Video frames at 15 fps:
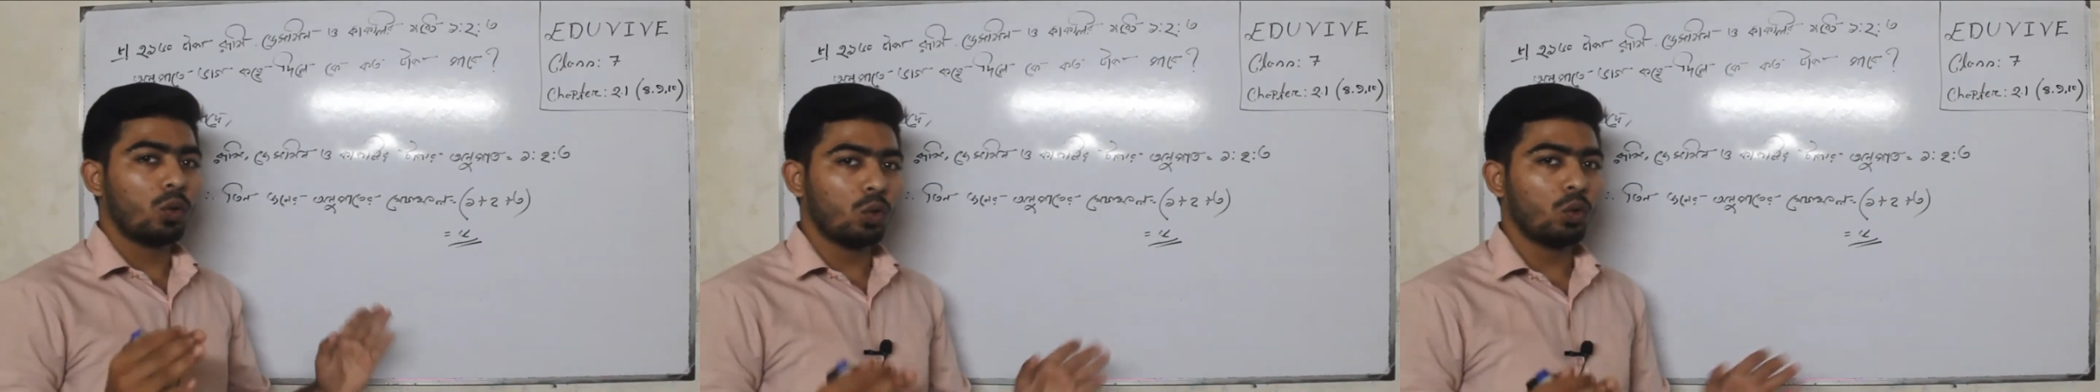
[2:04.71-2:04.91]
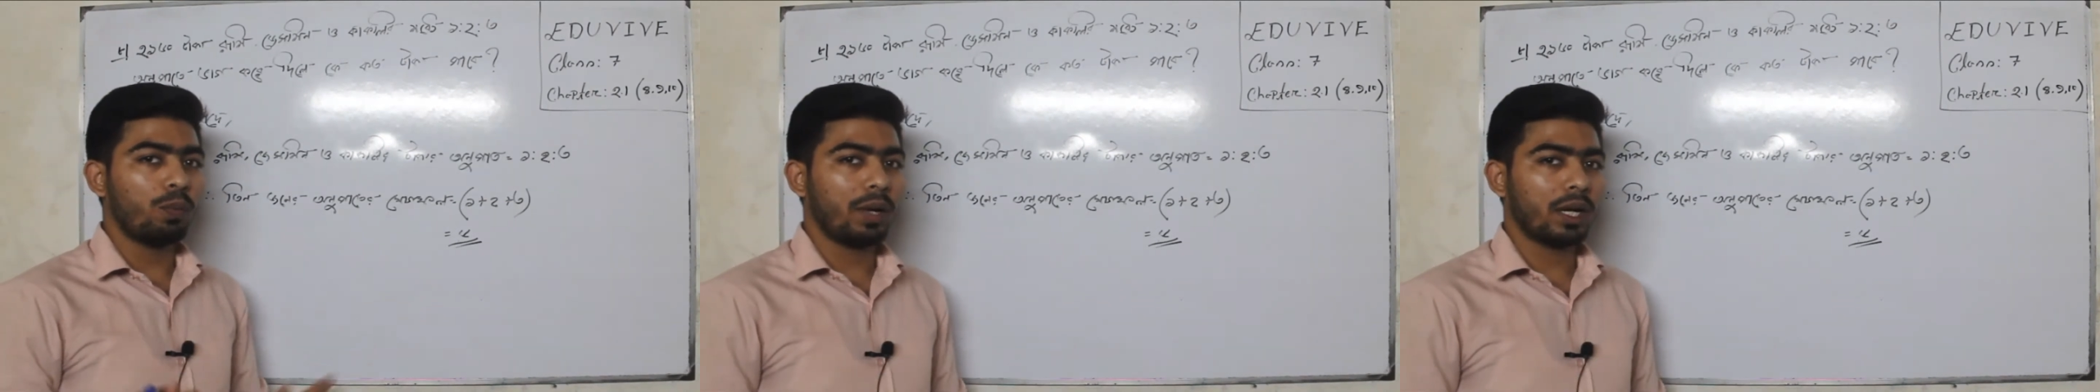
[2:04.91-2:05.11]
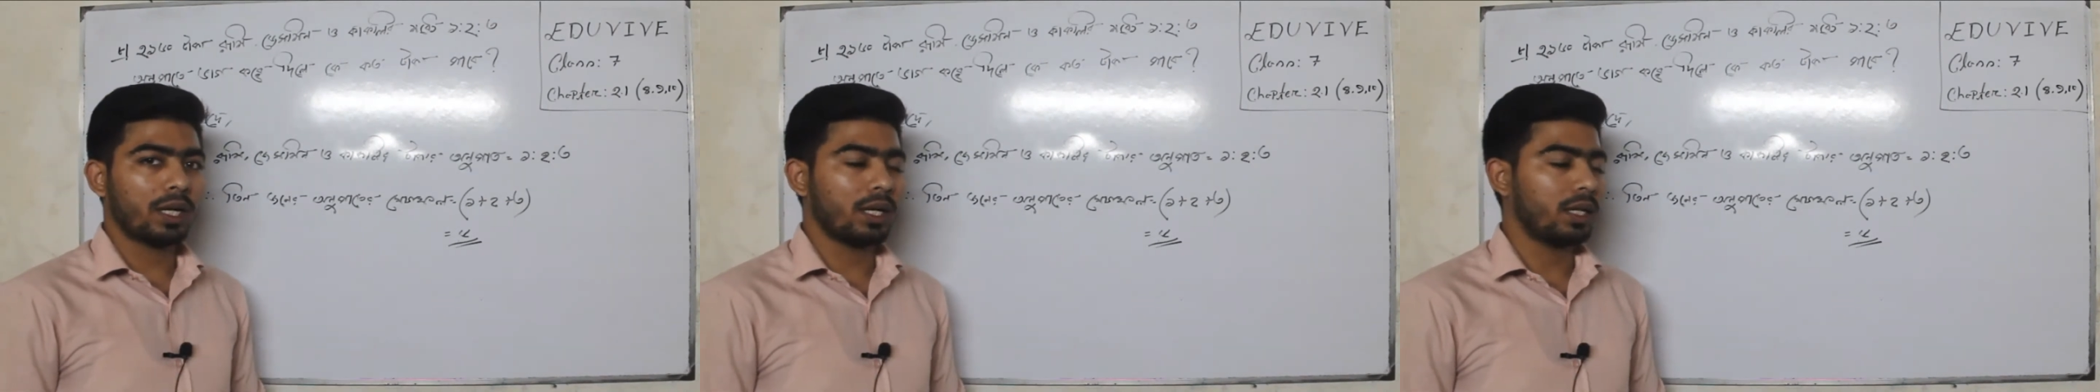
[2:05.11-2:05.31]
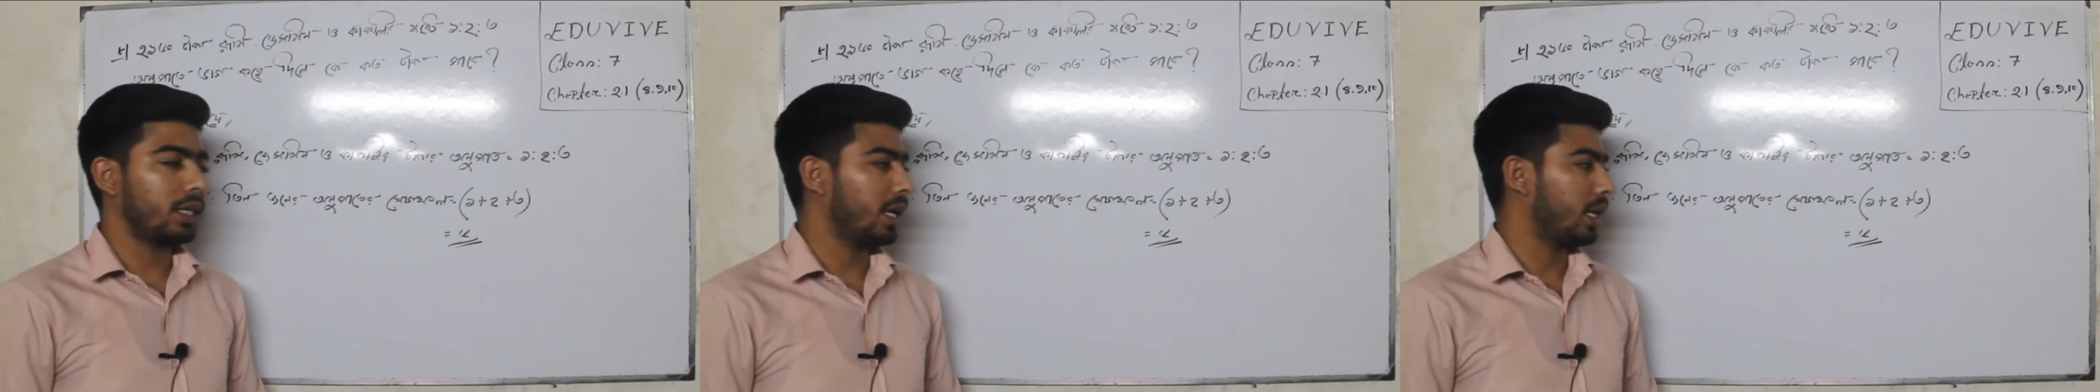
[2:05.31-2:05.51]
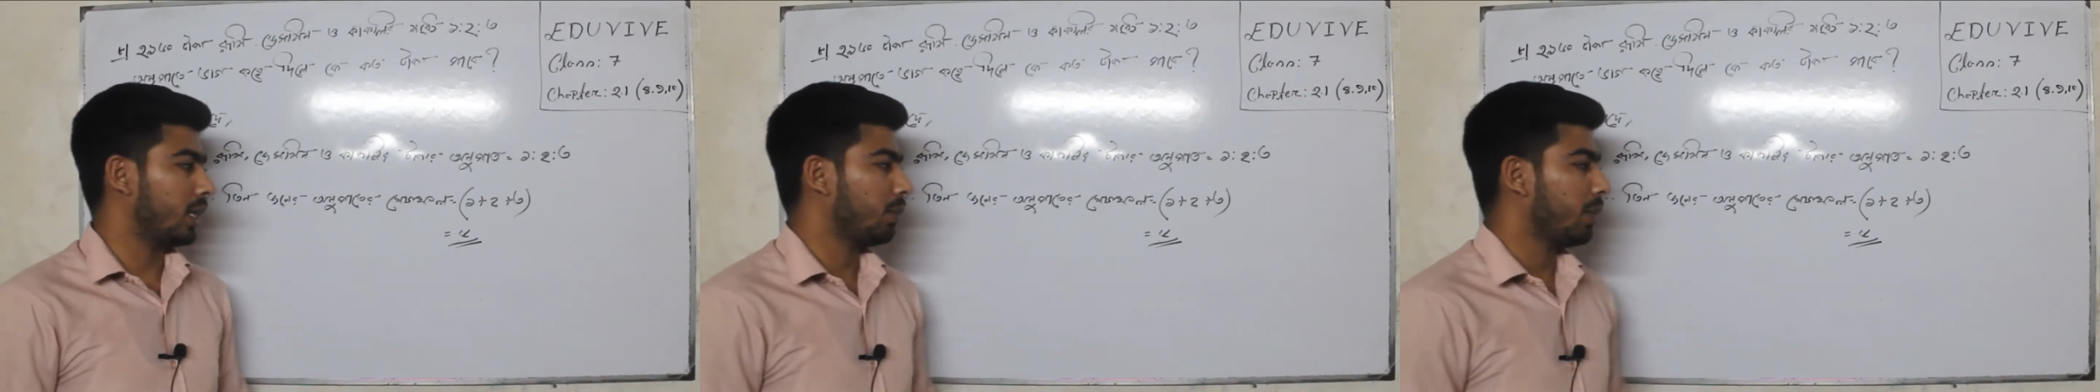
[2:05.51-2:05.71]
অনুপাতটা
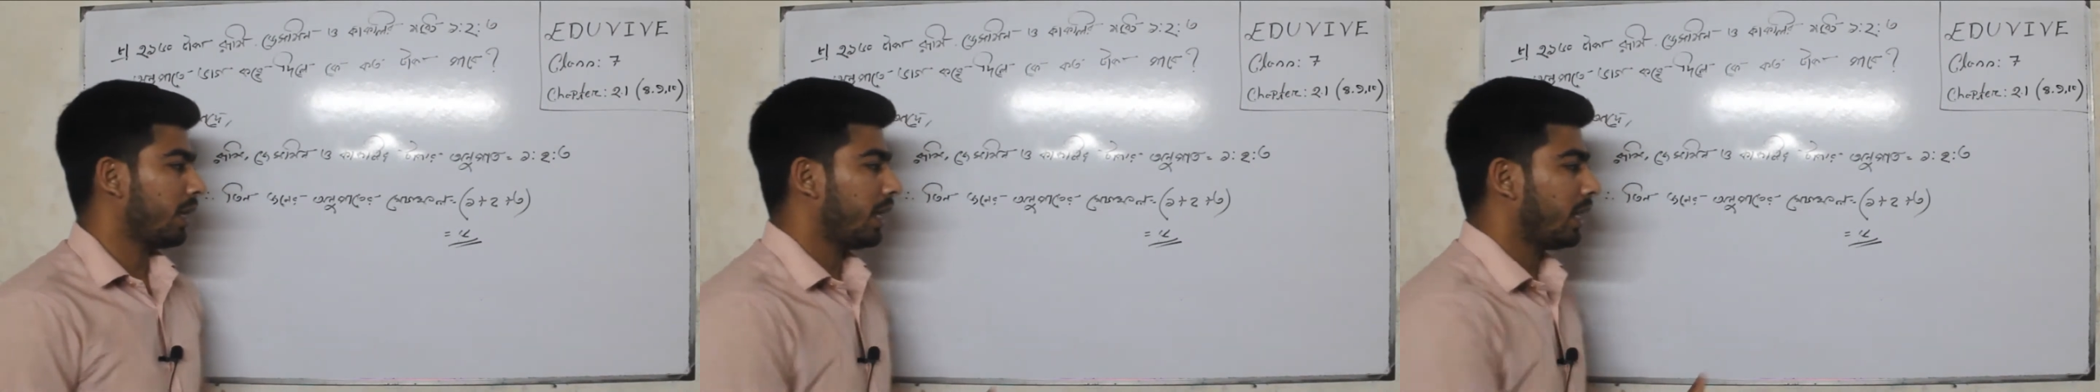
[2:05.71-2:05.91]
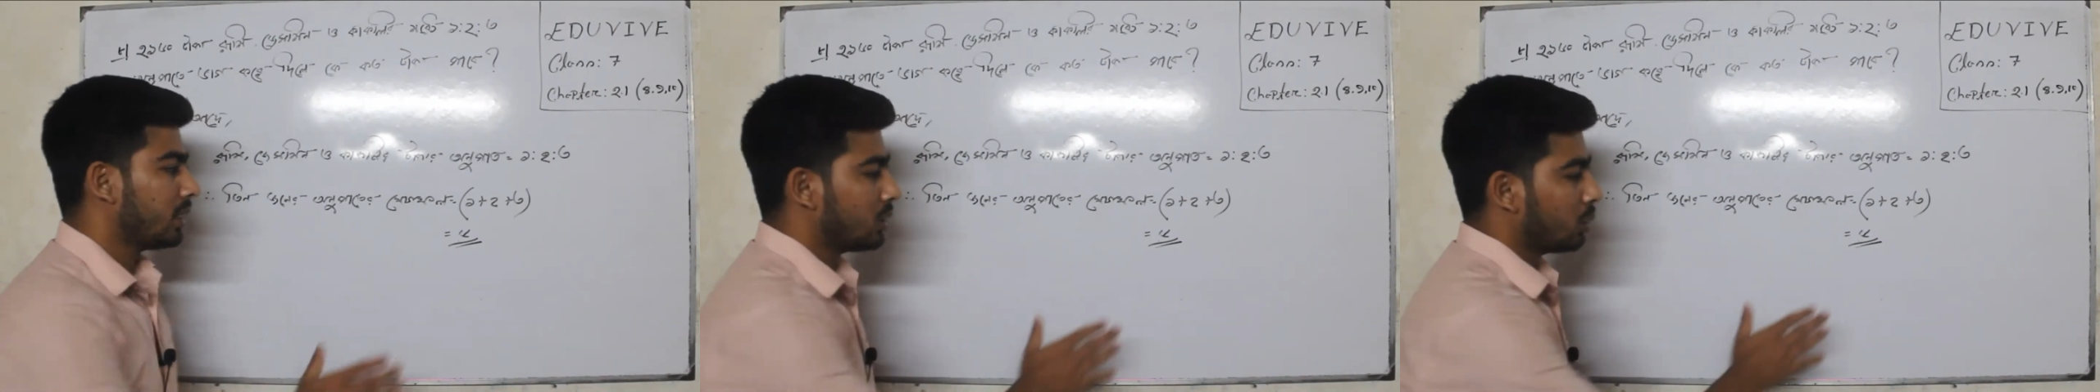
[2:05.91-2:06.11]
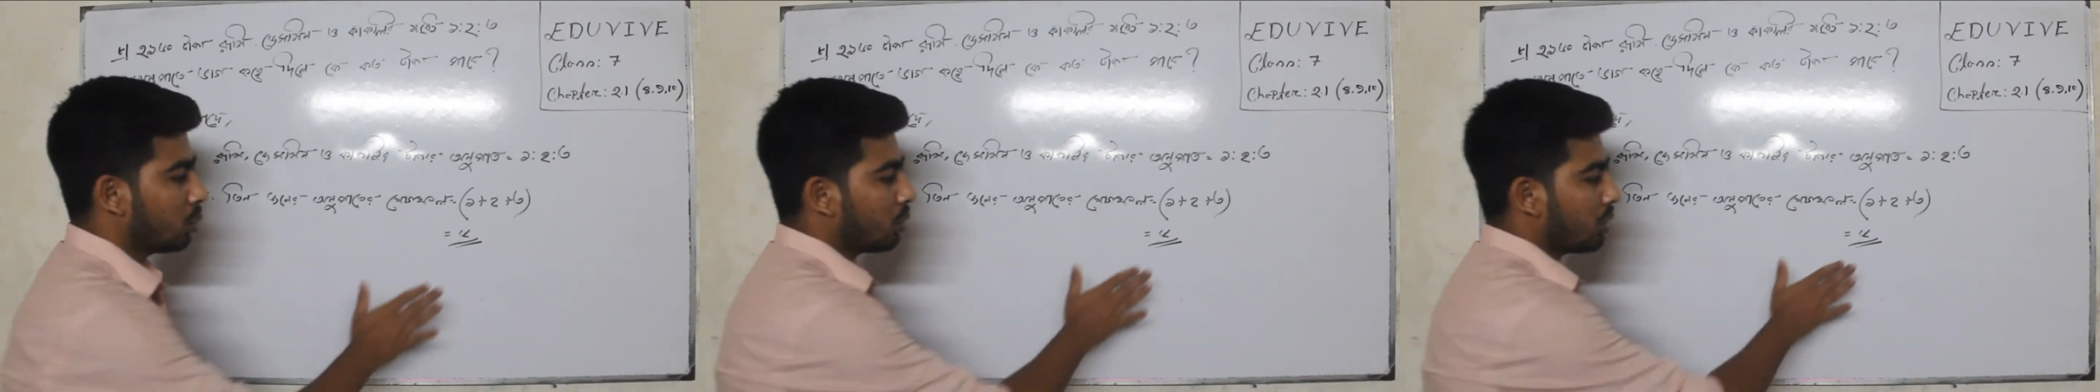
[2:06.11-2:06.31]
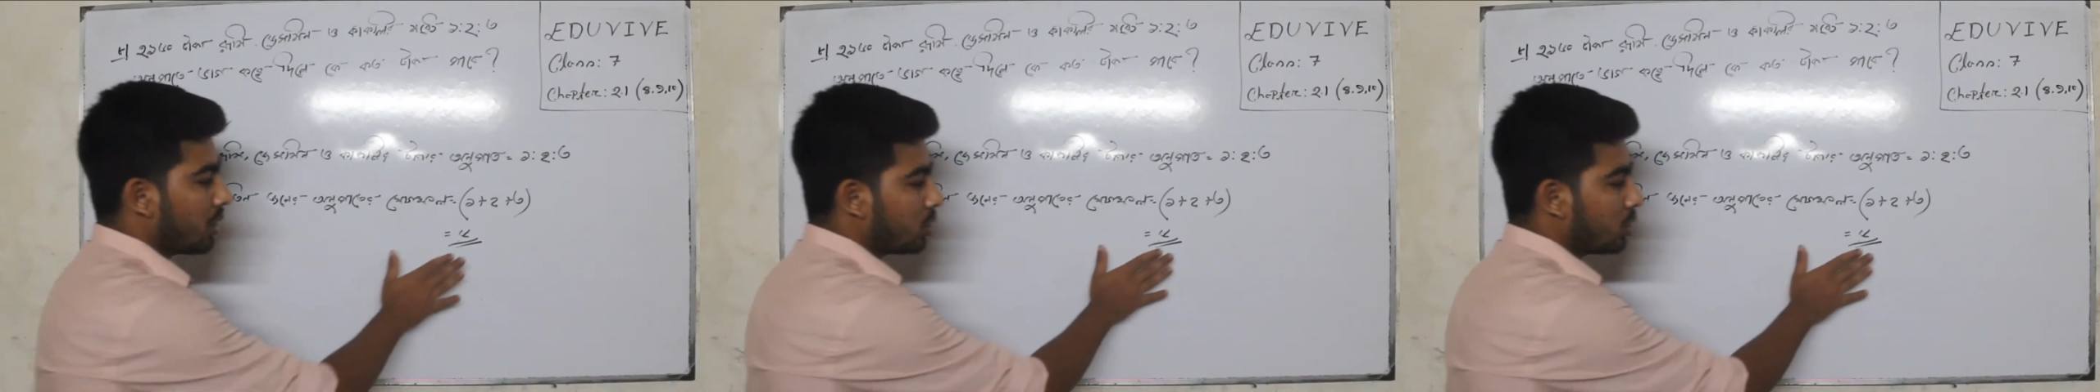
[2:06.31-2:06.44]
দেয়া থাকবে এখানে যেহেতু